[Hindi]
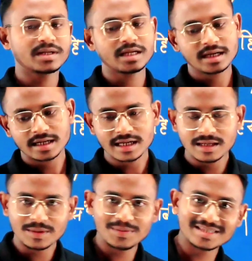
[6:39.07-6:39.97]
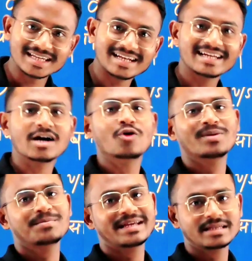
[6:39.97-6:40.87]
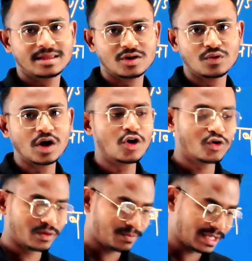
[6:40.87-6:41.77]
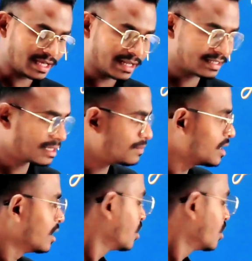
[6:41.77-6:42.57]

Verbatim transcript: पर कि अगर गली में भी चल रहा है गाँव में मैं जानता हूँ गाँव में घर एकदम